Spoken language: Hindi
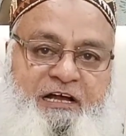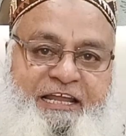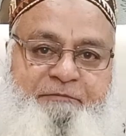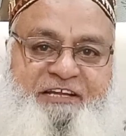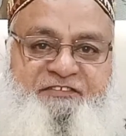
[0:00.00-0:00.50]

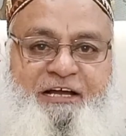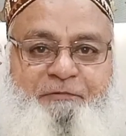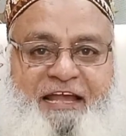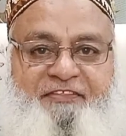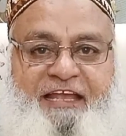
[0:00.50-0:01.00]
हनीमन
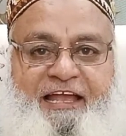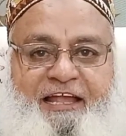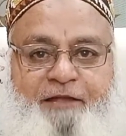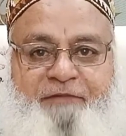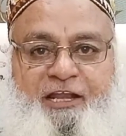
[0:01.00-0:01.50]
साहब कहते
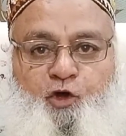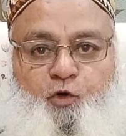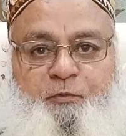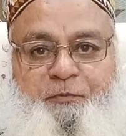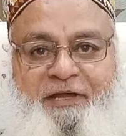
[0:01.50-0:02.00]
हैं कि मैंने
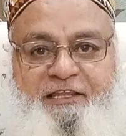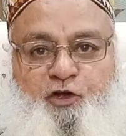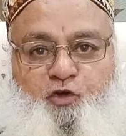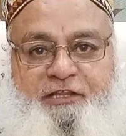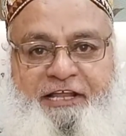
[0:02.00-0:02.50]

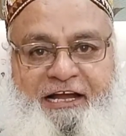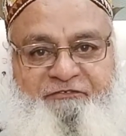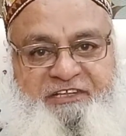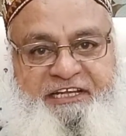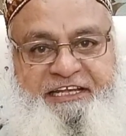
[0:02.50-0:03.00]
होम्योपैथी को
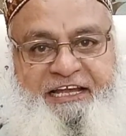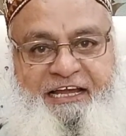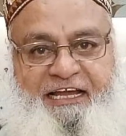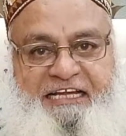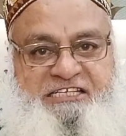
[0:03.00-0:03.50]
दरियाफत किया
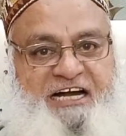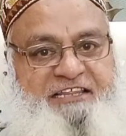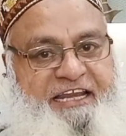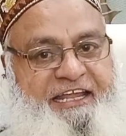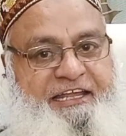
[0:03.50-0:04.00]
है
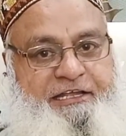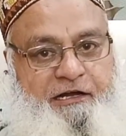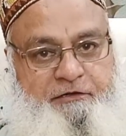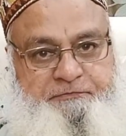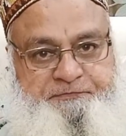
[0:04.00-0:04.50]
ईजाद नहीं
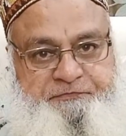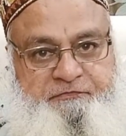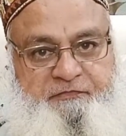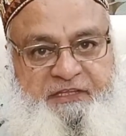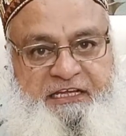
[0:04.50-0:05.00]
किया
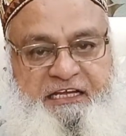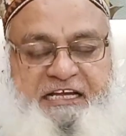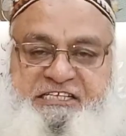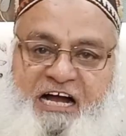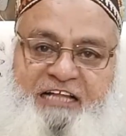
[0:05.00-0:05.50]

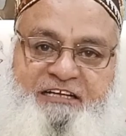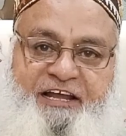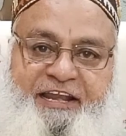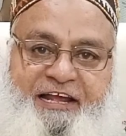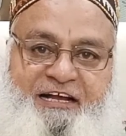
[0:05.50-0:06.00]
ईजाद
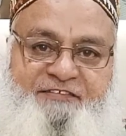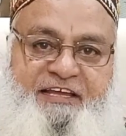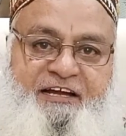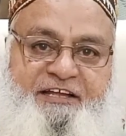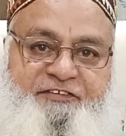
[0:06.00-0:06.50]
करने का
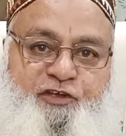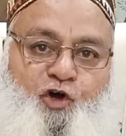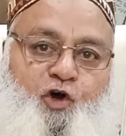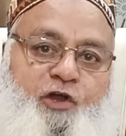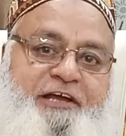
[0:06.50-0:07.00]
सेरा किसी
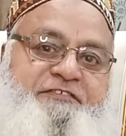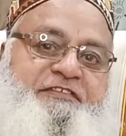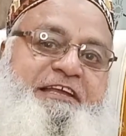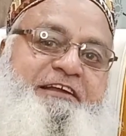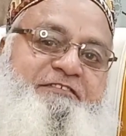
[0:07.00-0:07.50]
और
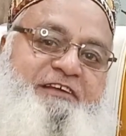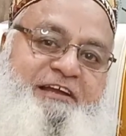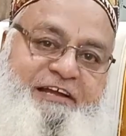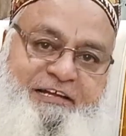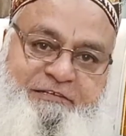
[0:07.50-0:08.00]
हस्ती के सर
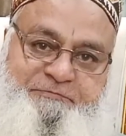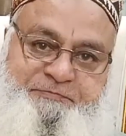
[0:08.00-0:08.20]
है